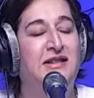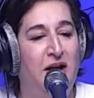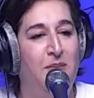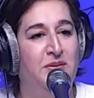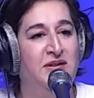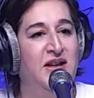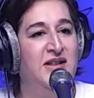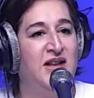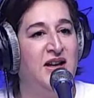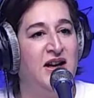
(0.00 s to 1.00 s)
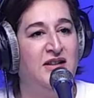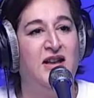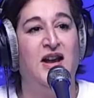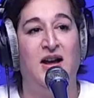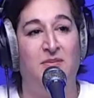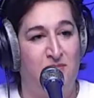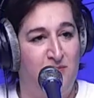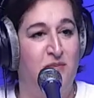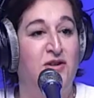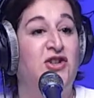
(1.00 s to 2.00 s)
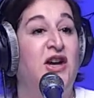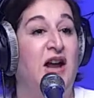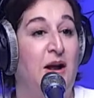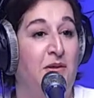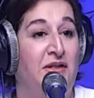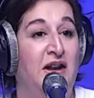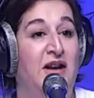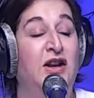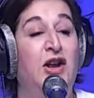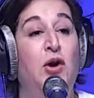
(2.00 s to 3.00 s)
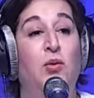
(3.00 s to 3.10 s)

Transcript: تعبت ناس على خاطرها من جرحى مثلا